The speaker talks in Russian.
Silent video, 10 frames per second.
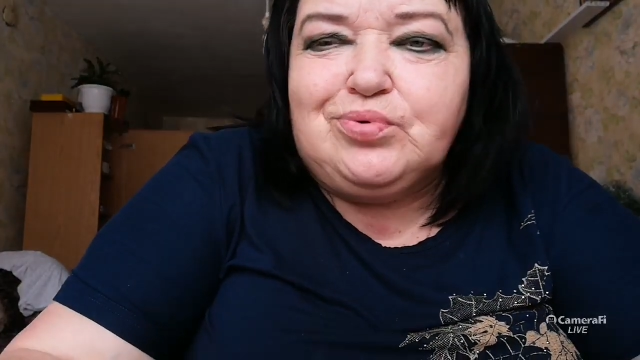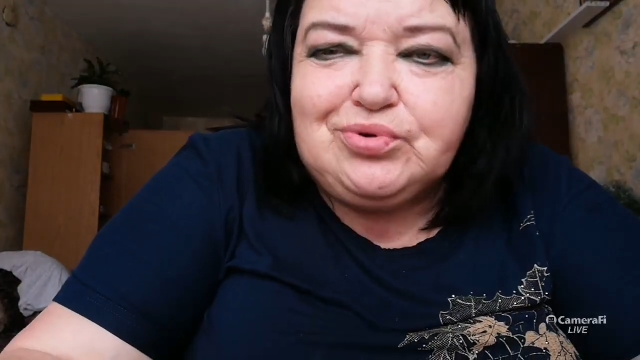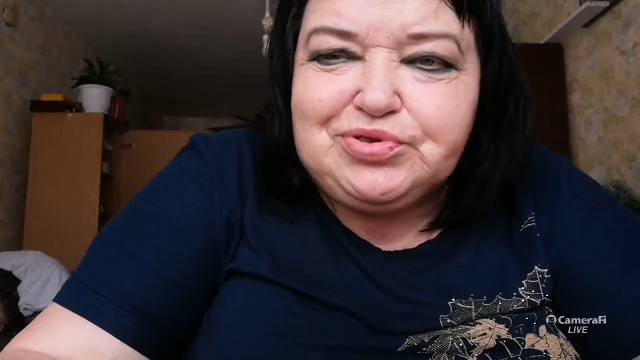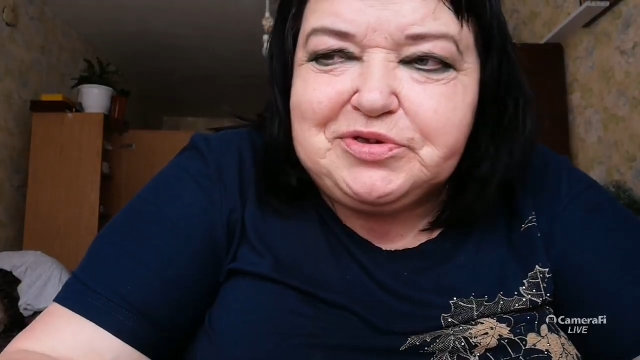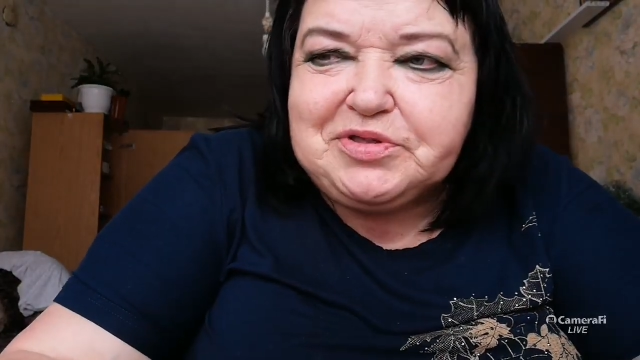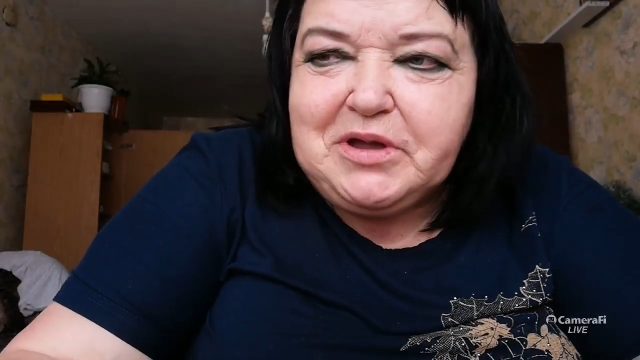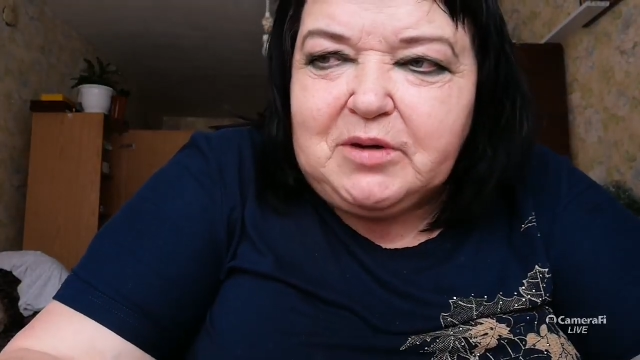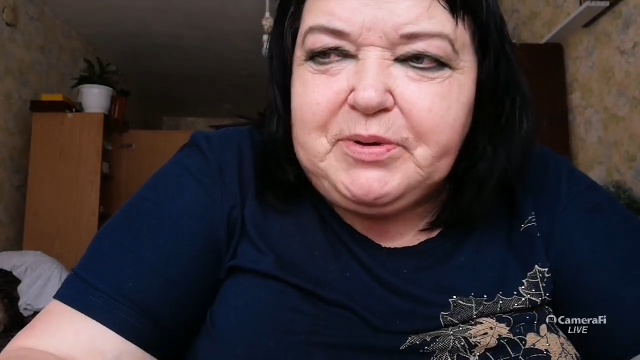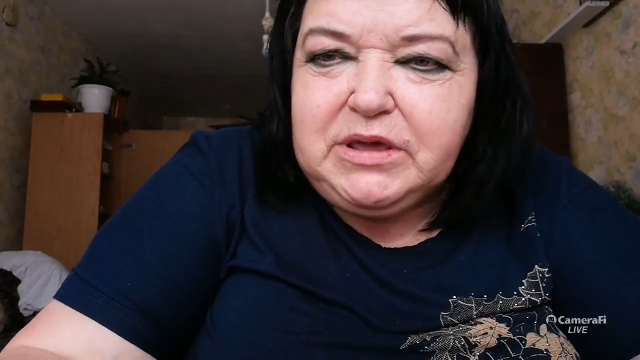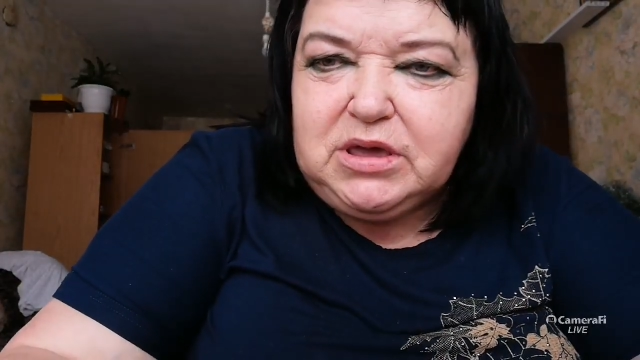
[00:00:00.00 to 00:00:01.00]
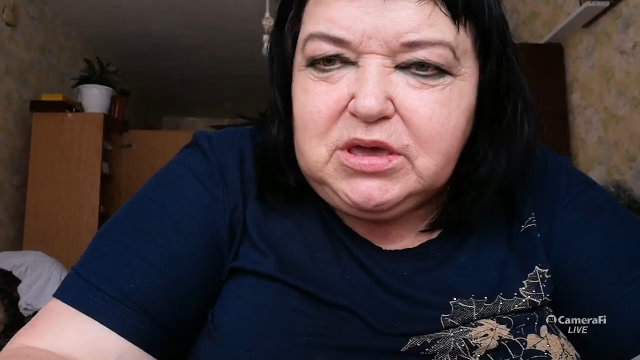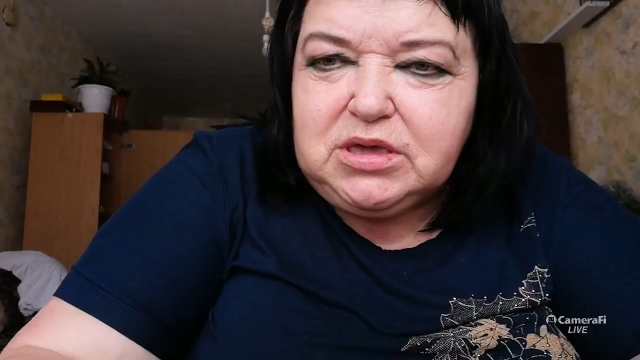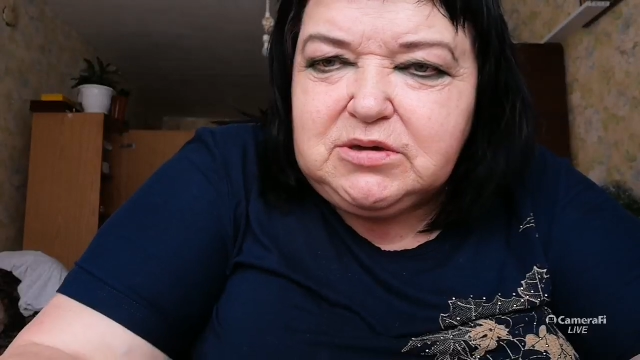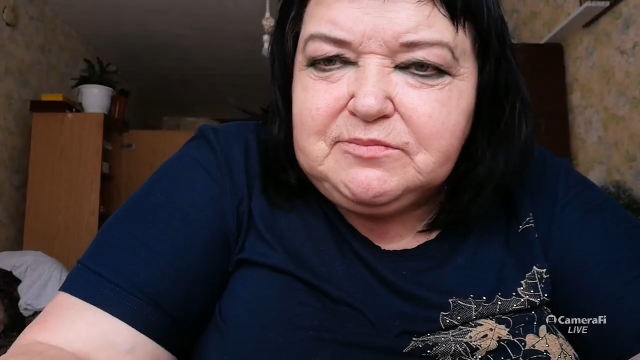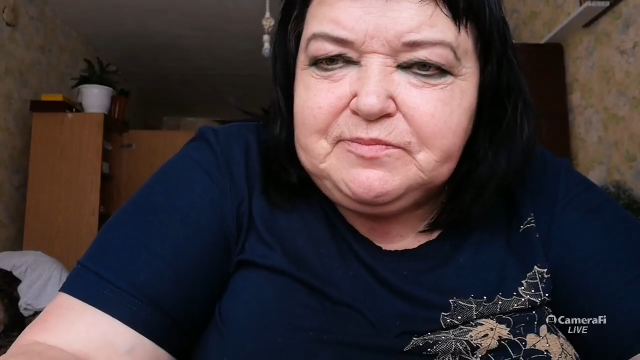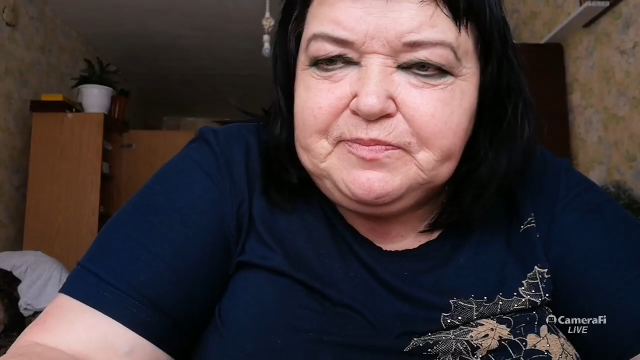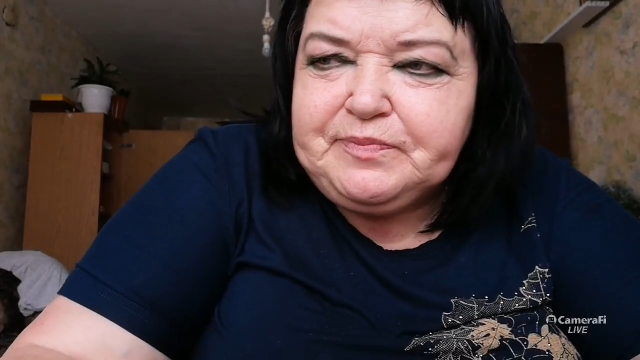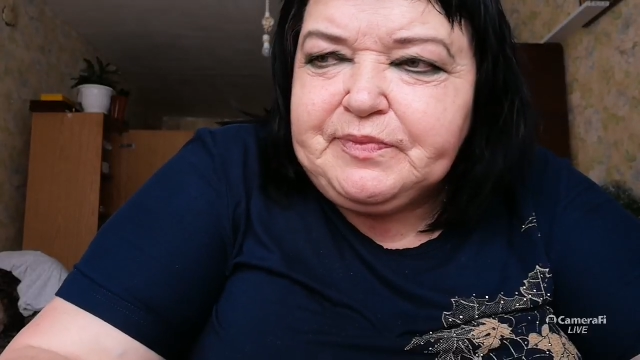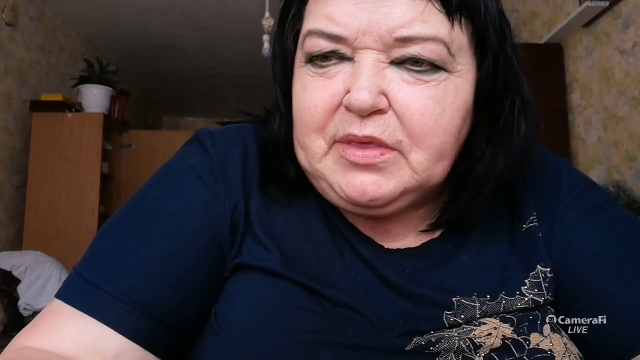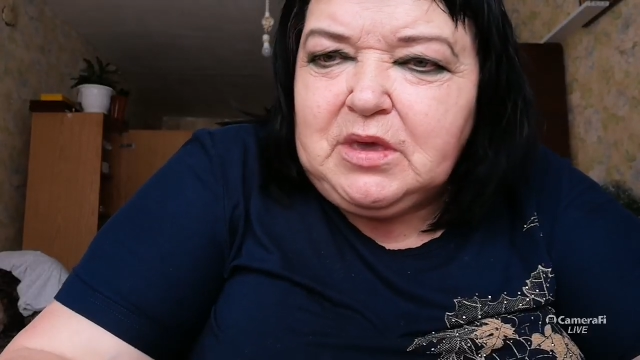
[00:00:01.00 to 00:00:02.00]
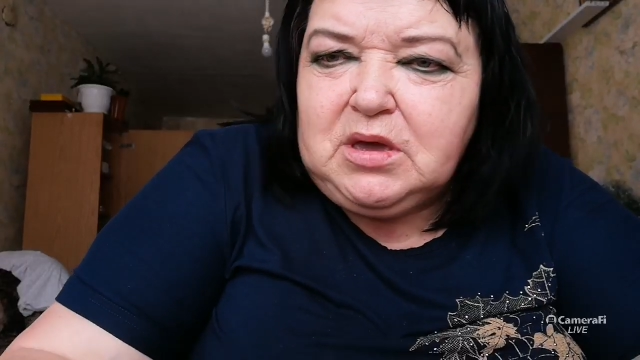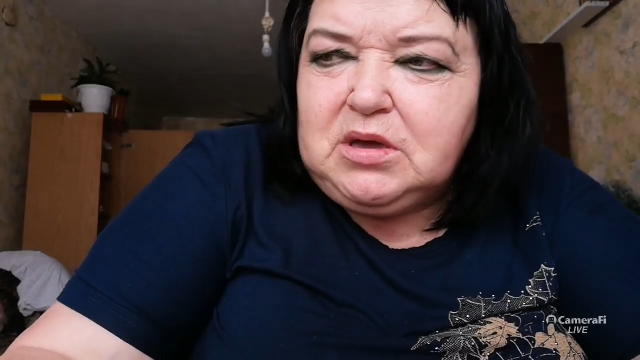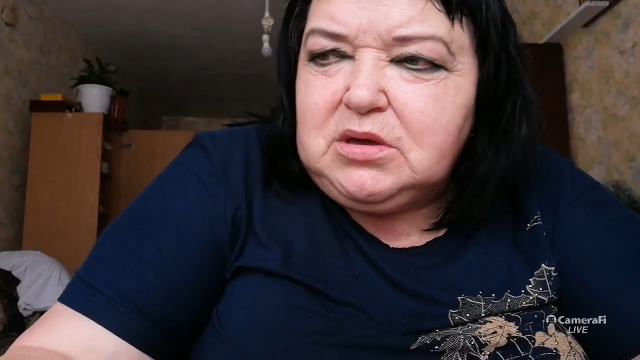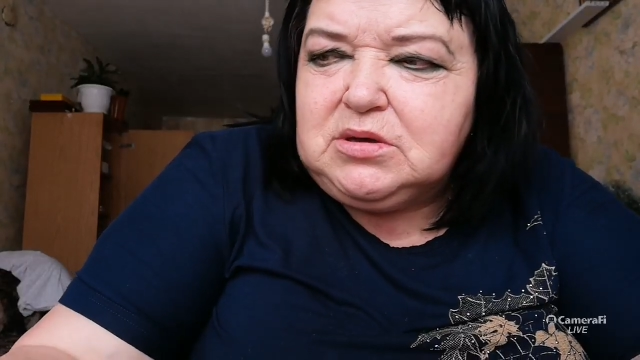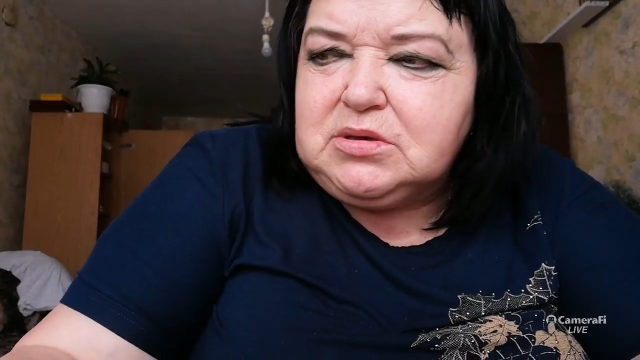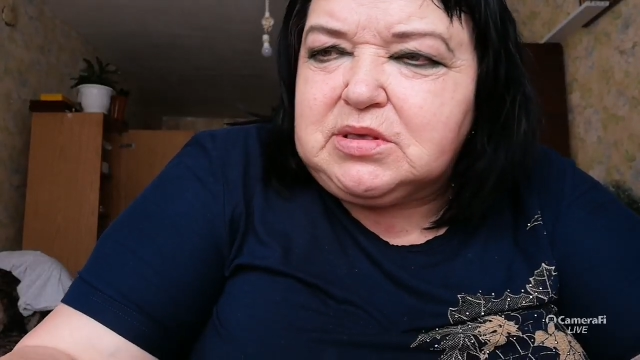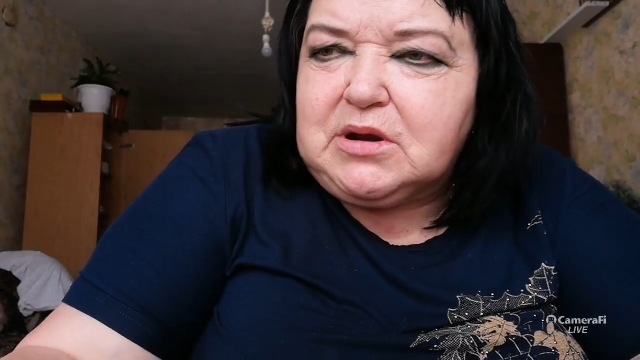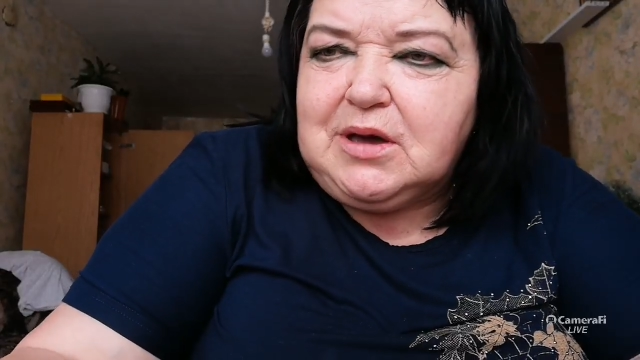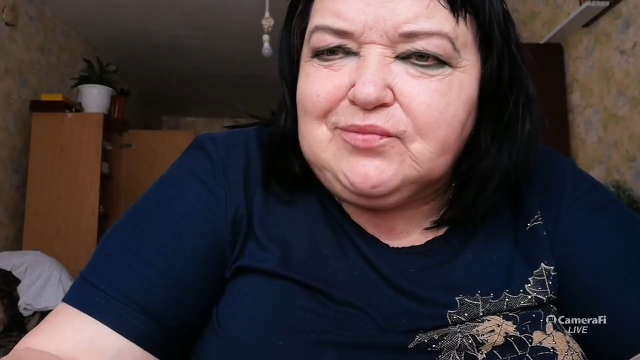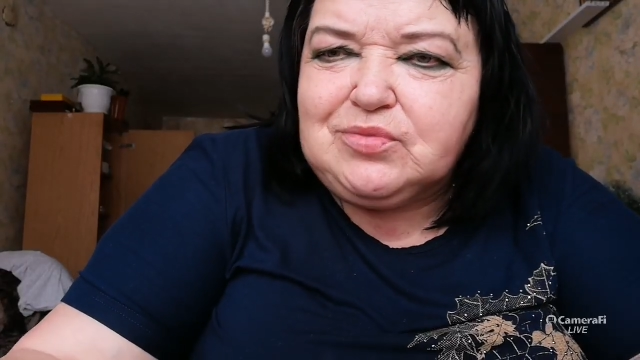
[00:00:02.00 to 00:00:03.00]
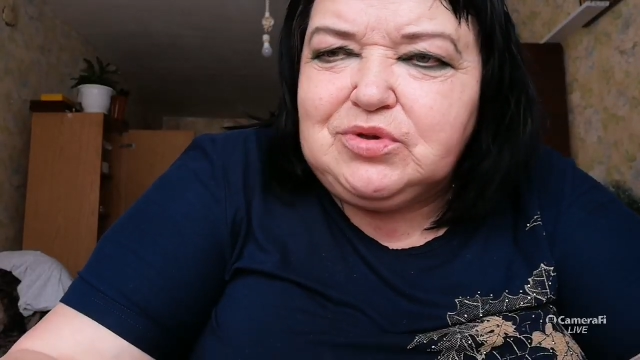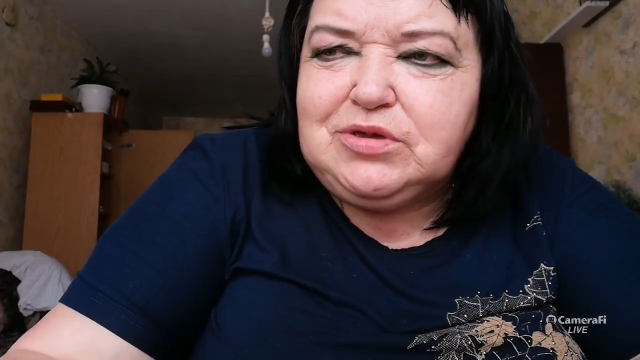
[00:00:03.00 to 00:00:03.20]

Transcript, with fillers: Будьте добрей. Все равно